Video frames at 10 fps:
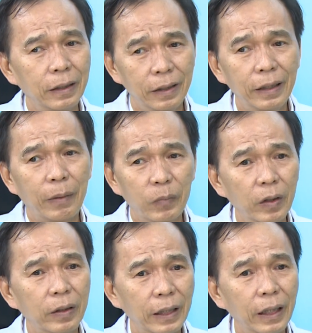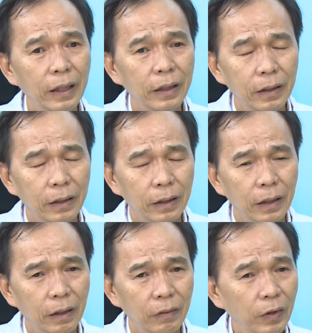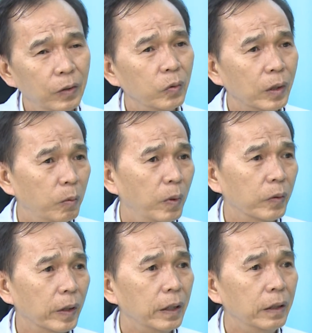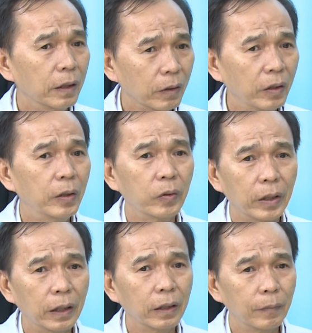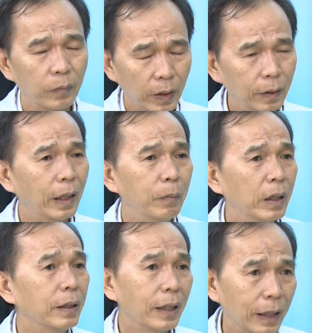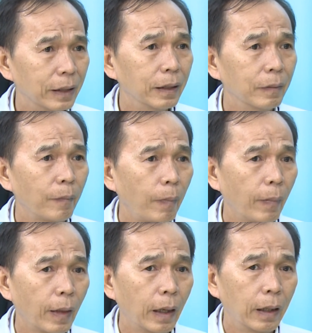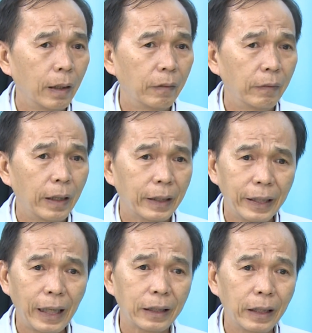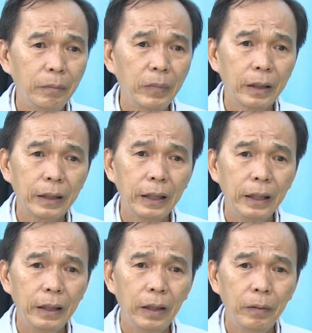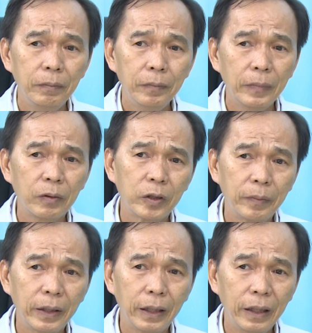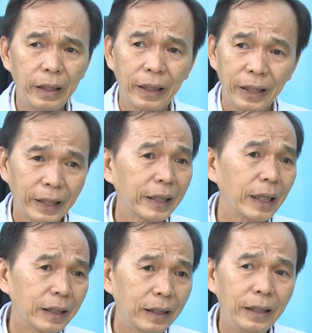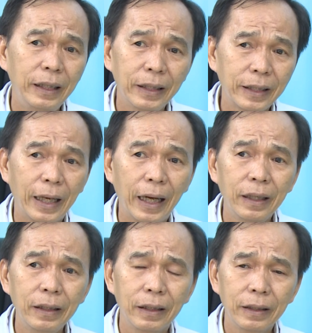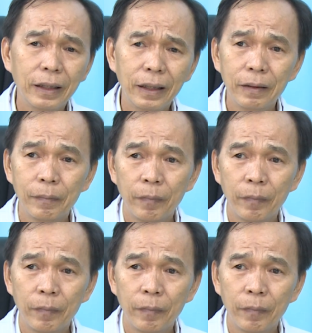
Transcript: nó làm cho cái virus đậu mùa khỉ nó có điều kiện nó lây bệnh nhanh hơn. Và cái đặc điểm ở cái nhóm L G B T là cái cách chia sẻ những cái